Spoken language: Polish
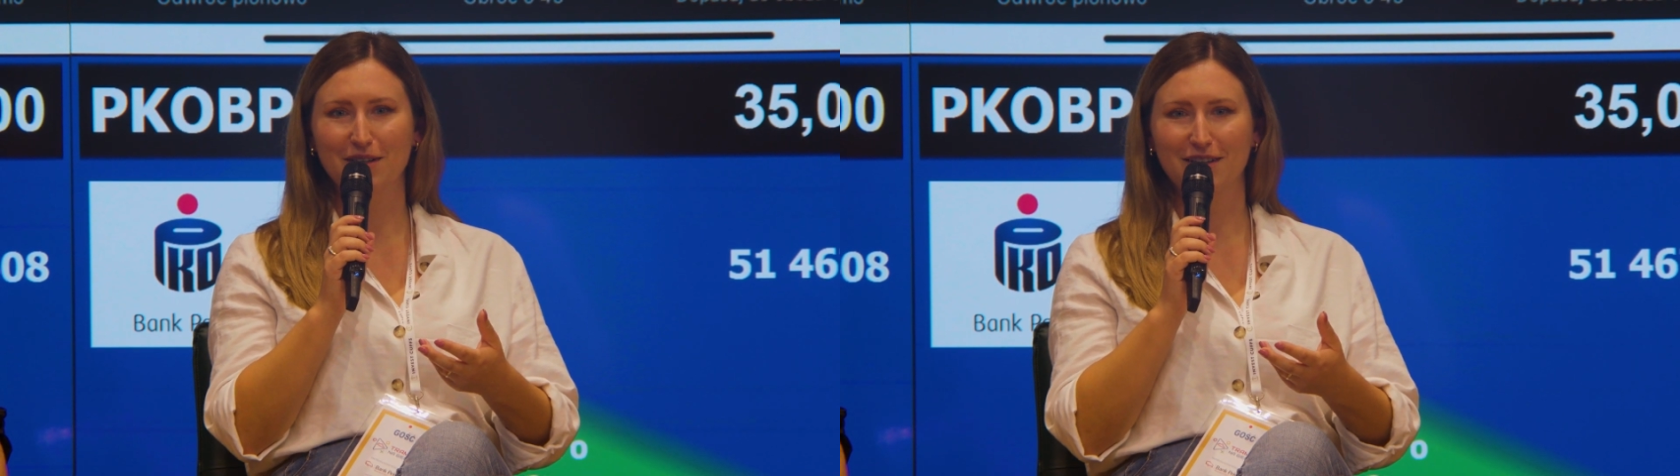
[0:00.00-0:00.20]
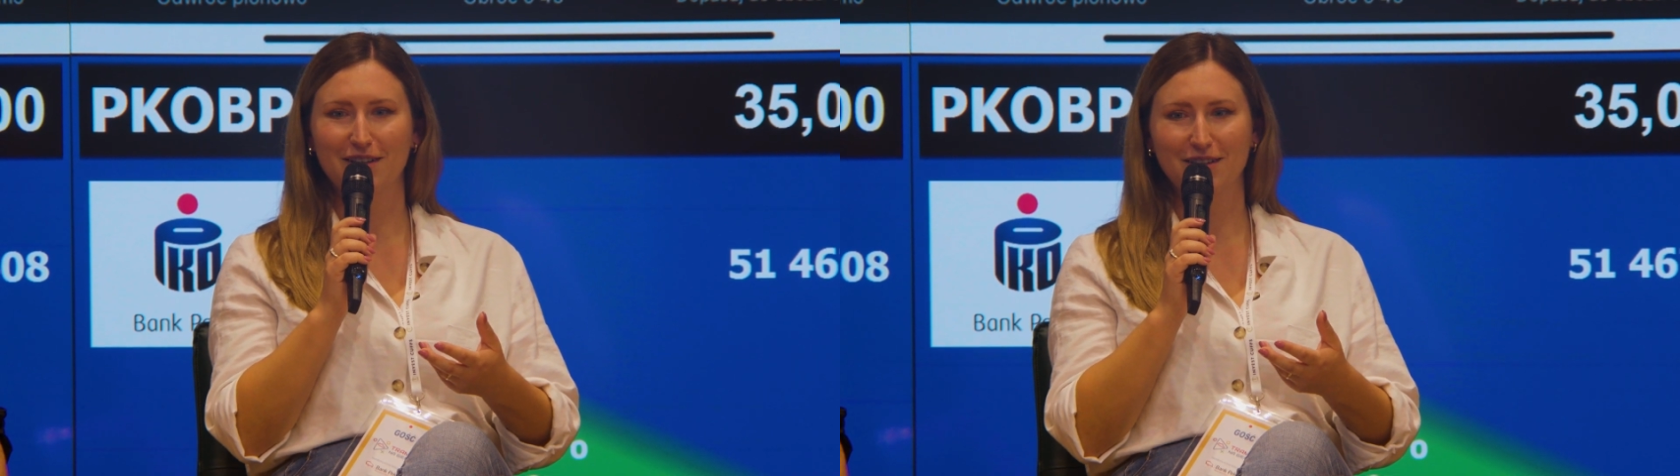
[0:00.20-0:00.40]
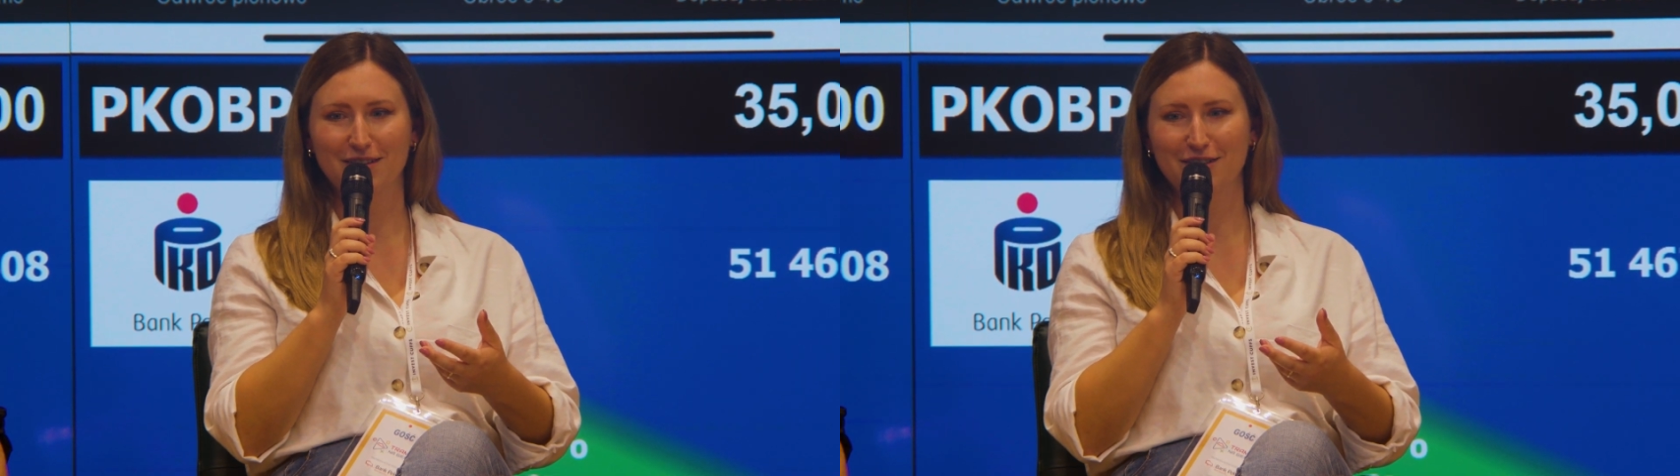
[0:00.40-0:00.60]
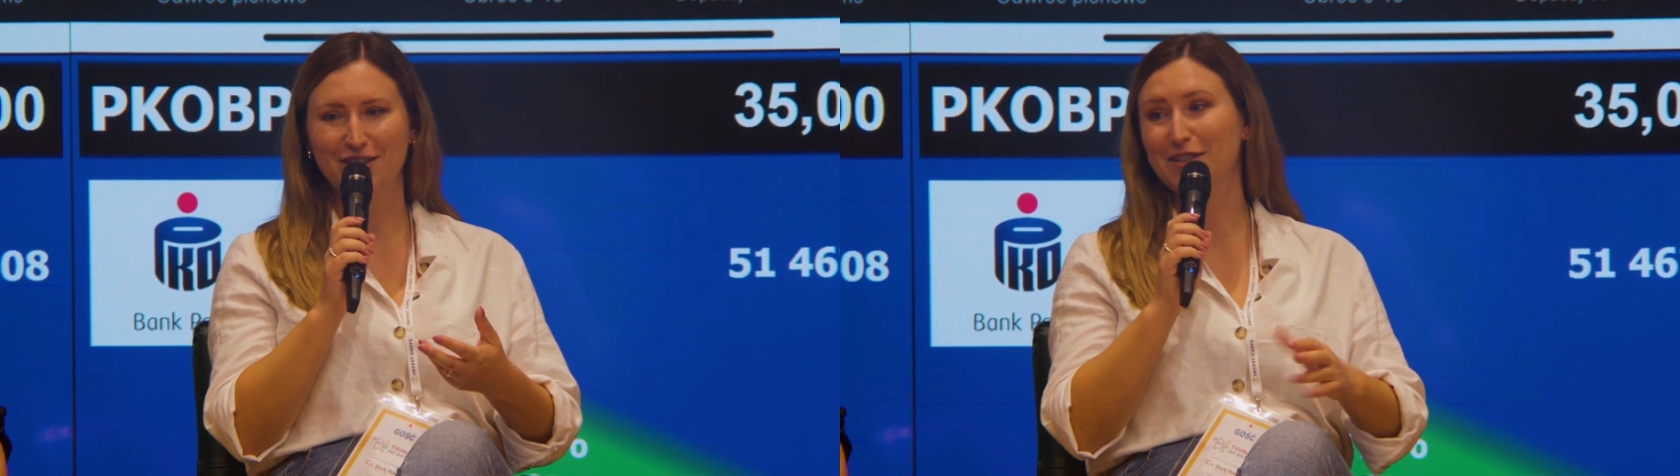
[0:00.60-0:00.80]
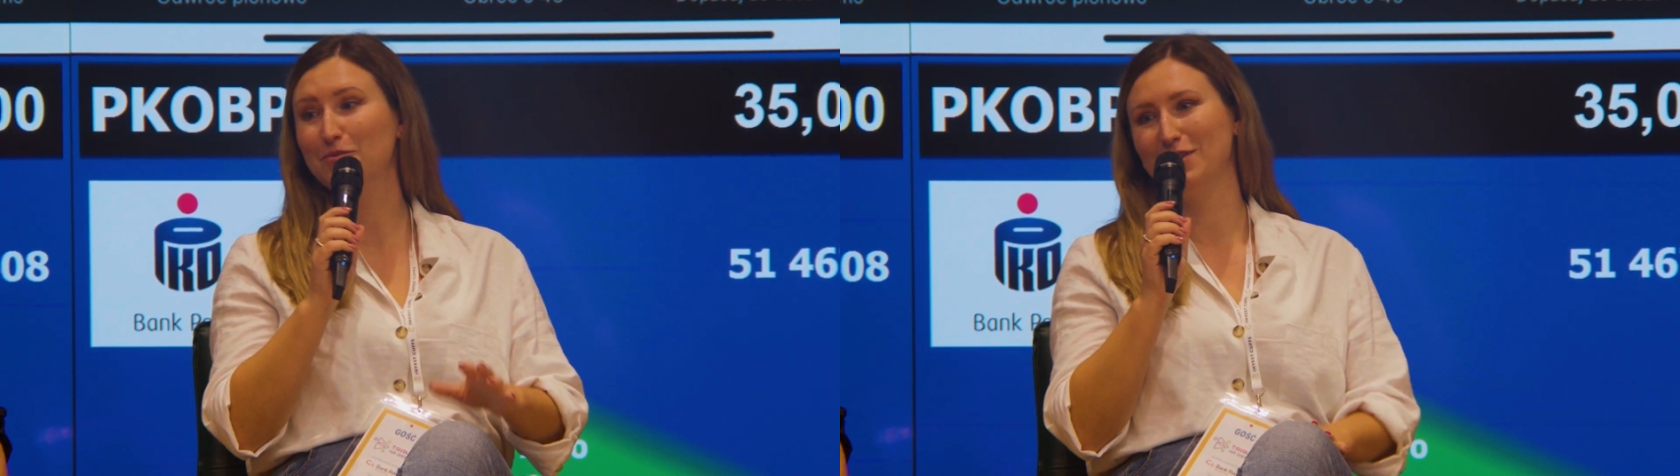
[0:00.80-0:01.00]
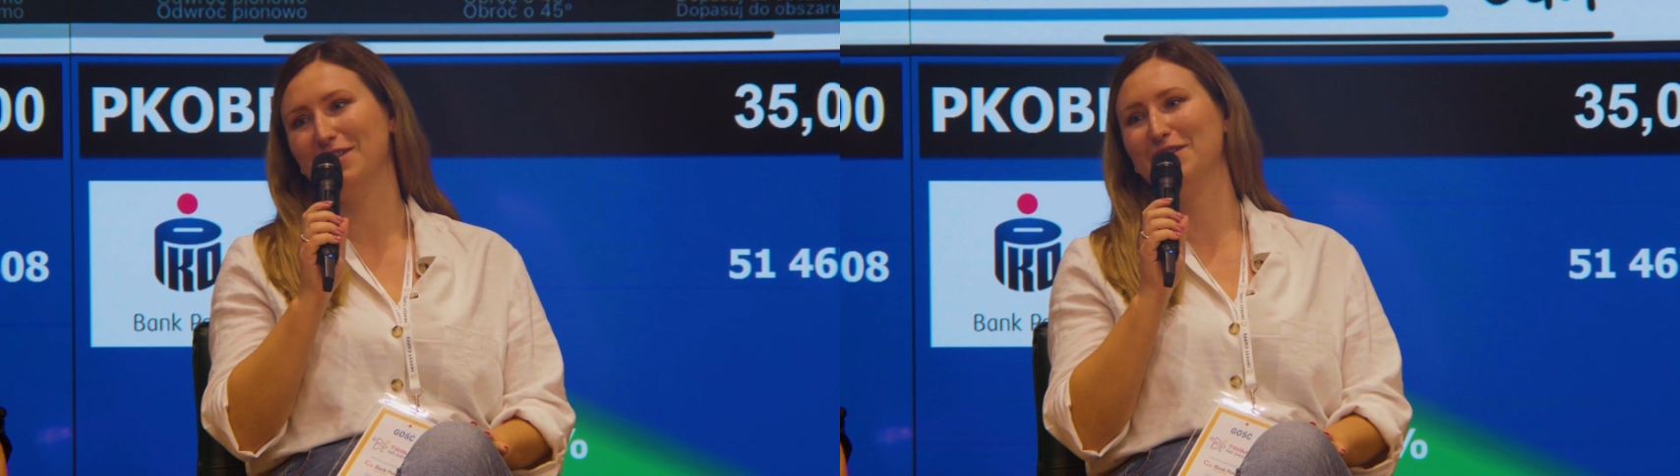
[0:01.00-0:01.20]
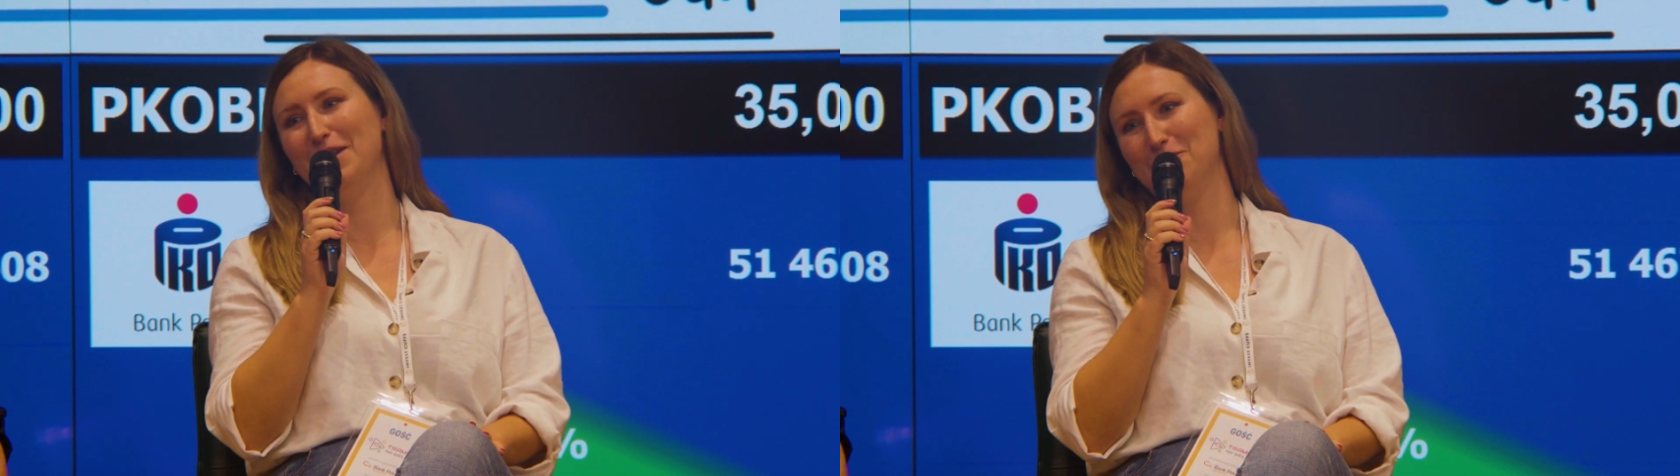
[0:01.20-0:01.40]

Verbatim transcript: e, czasem to jest nawet